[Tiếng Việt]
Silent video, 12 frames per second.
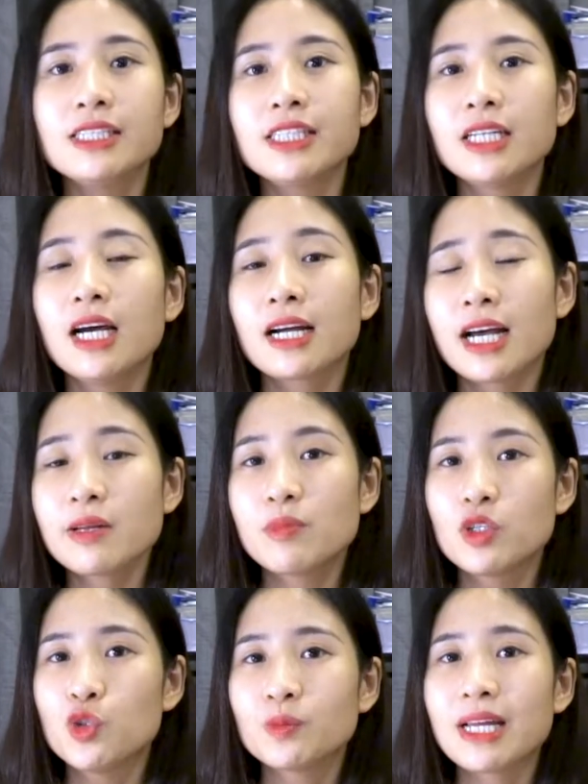chính là cách mà
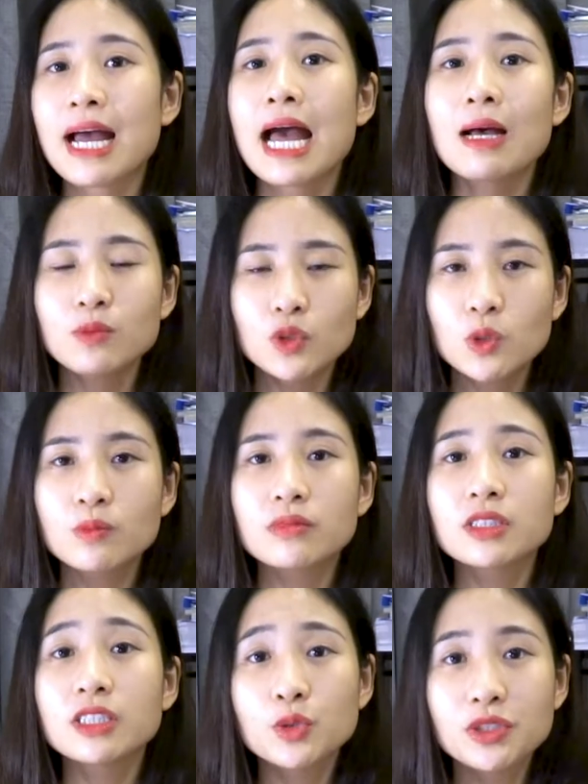chúng ta áp dụng
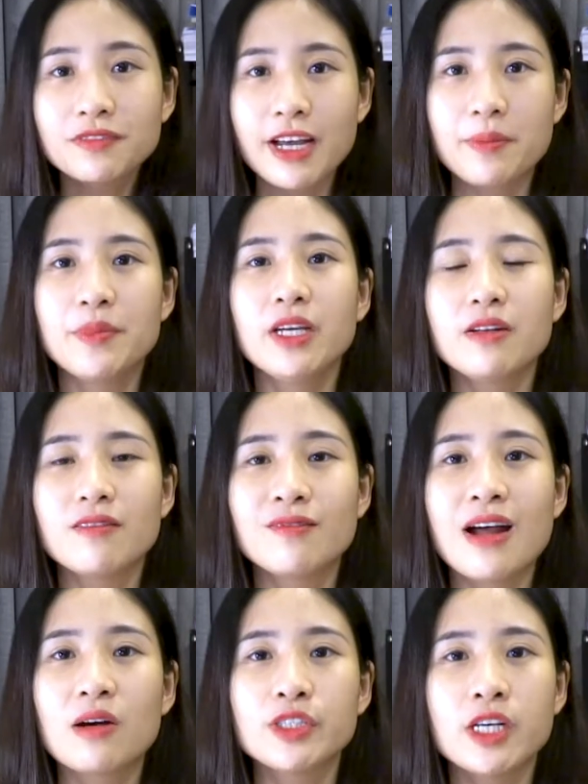tư duy phản biện
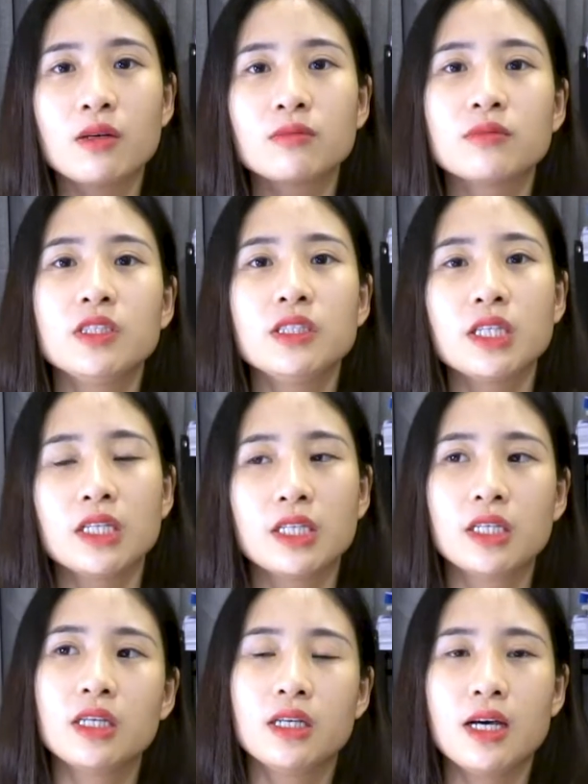vào trong những cái
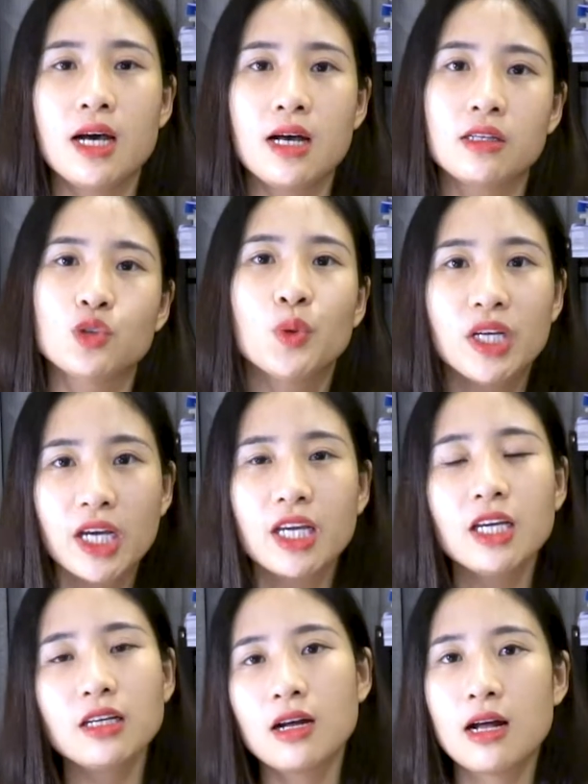uh, suy
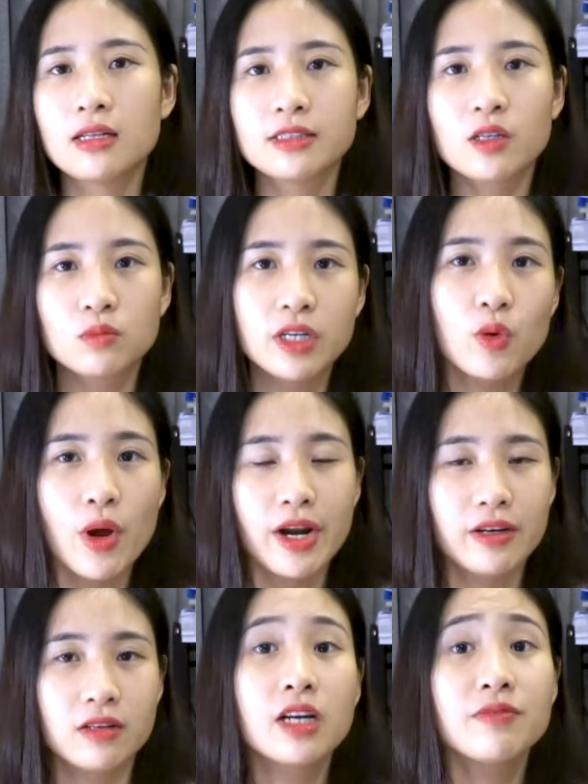nghĩ uh, trong liên
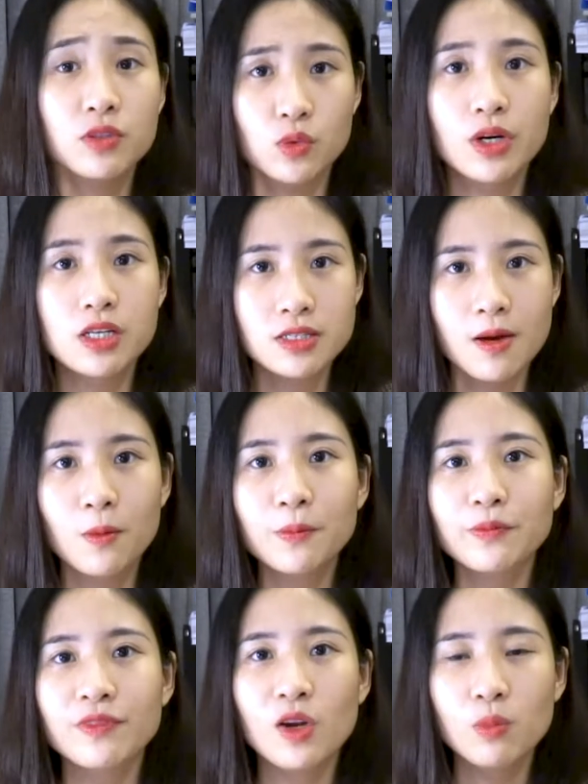quan các lĩnh vực của đời sống
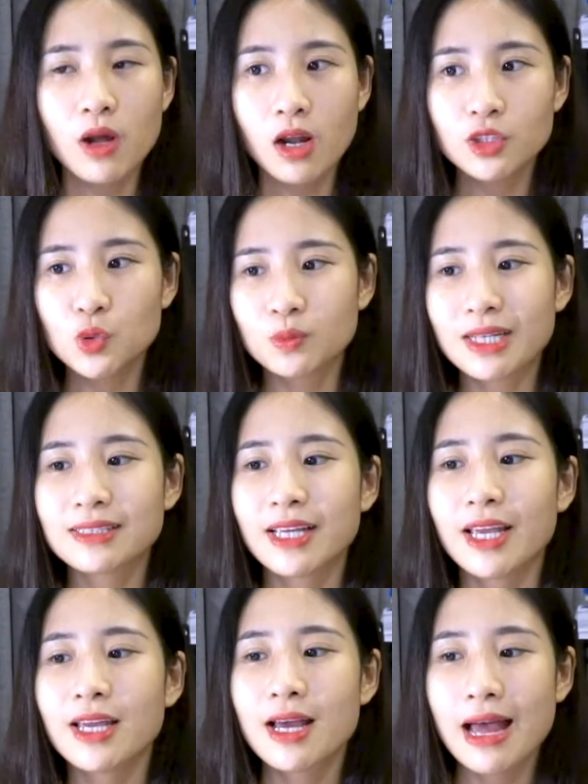và lúc đó là chúng ta
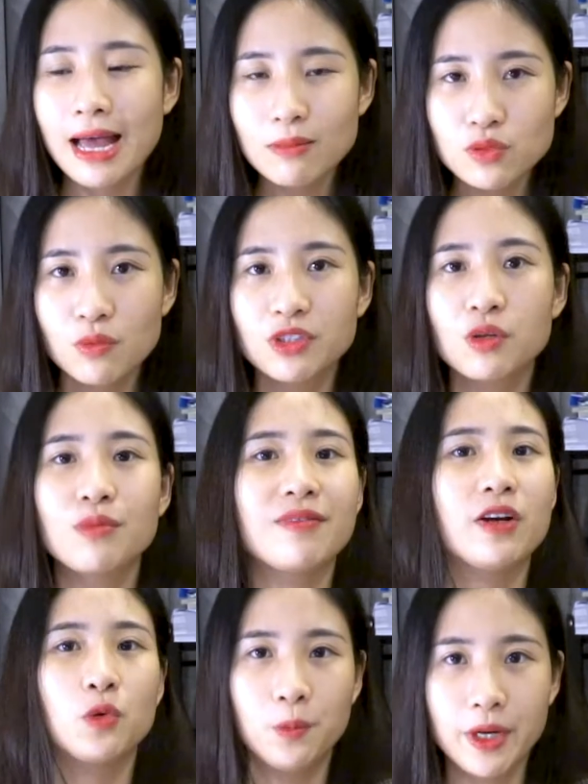sẽ áp dụng ở trong bài
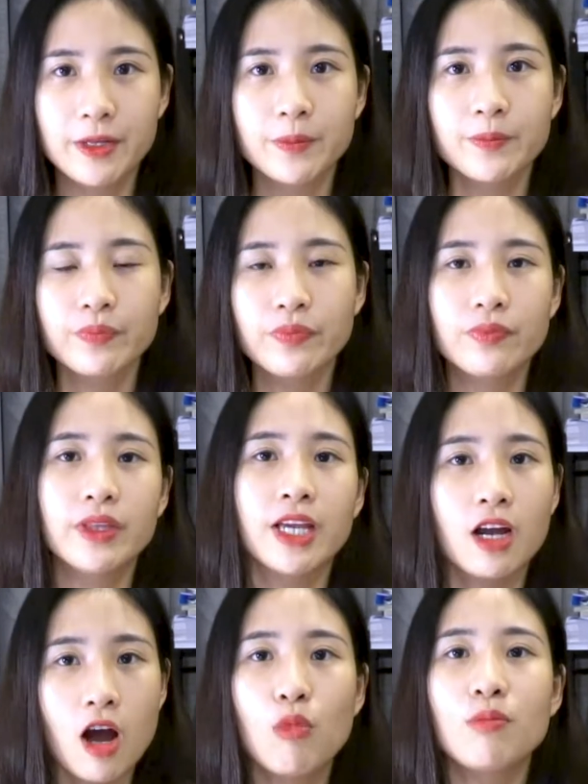văn của mình để
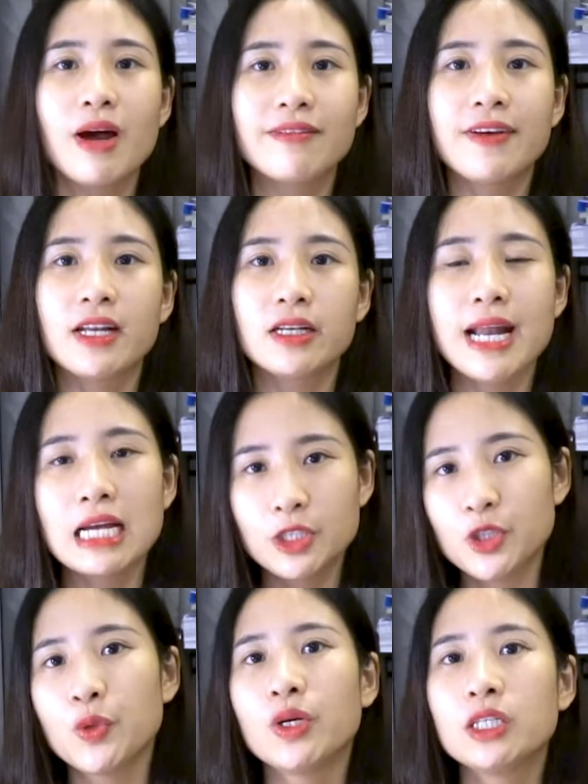có một bài văn đa
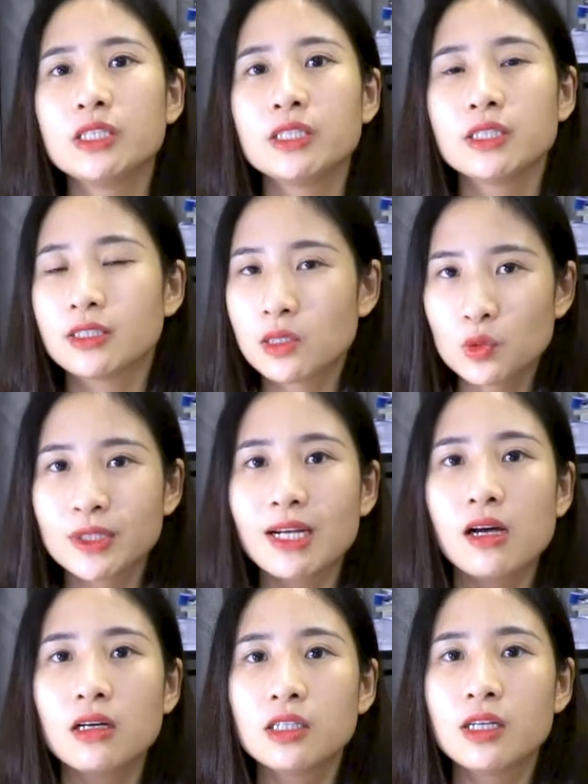chiều hơn sâu sắc
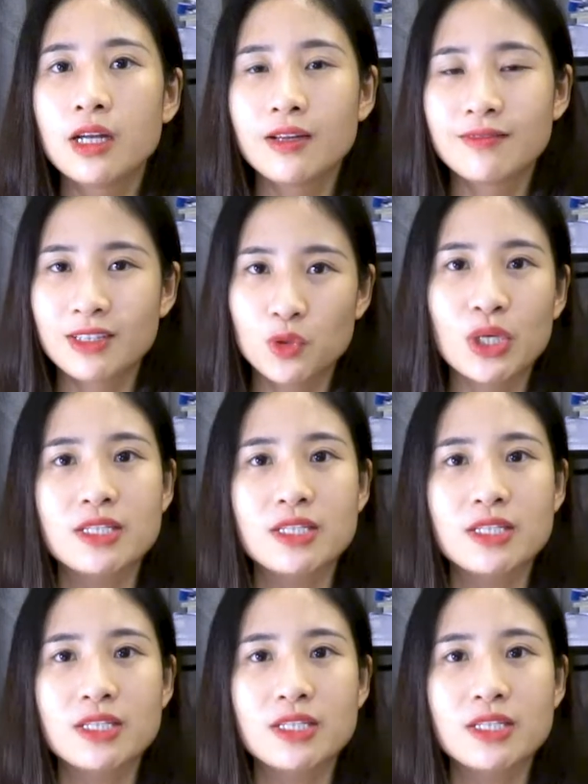hơn và toàn